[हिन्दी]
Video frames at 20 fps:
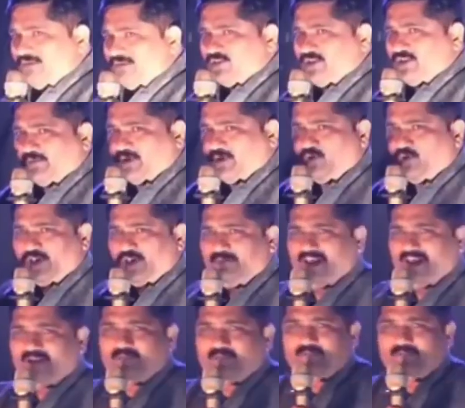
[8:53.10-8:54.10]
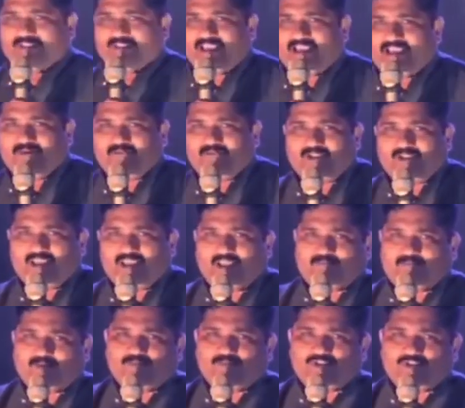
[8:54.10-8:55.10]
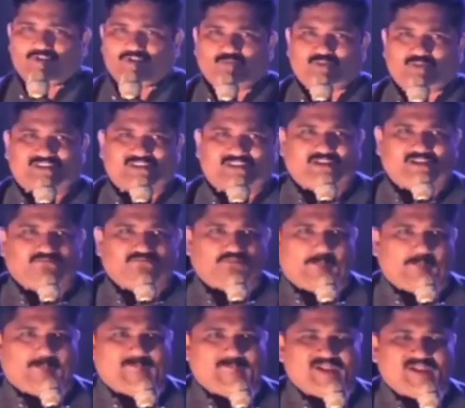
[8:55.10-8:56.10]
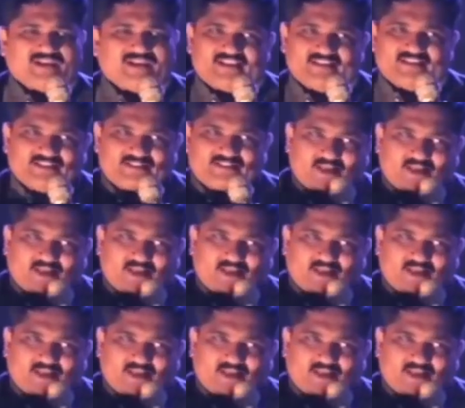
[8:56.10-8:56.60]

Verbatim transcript: ने मुझे प्रभु के बारे में बताया बोला यार प्रभु यीशु मसीह किसी